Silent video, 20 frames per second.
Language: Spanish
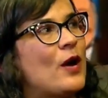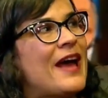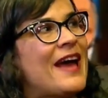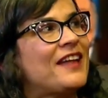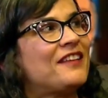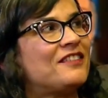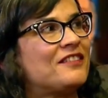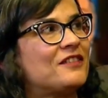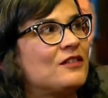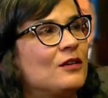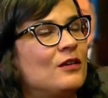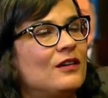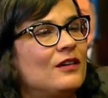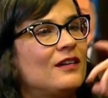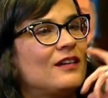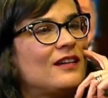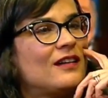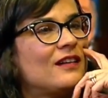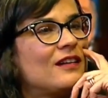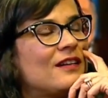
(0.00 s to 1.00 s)
esto
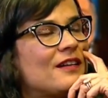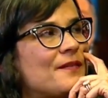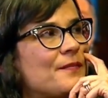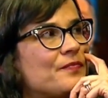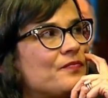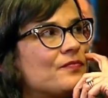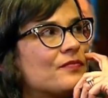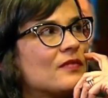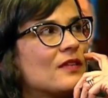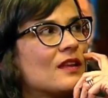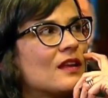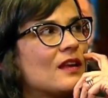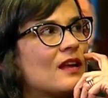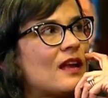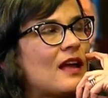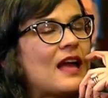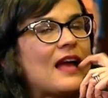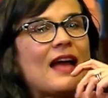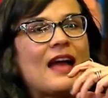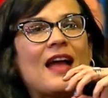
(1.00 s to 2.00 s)

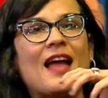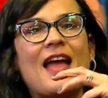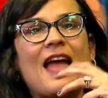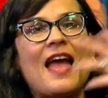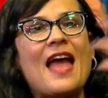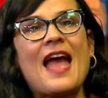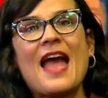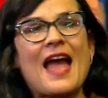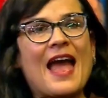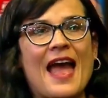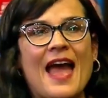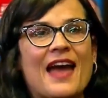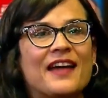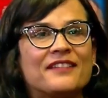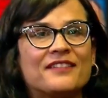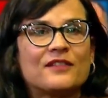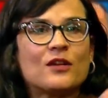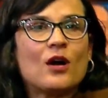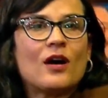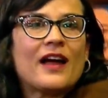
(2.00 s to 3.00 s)
el
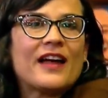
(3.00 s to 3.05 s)
Esto,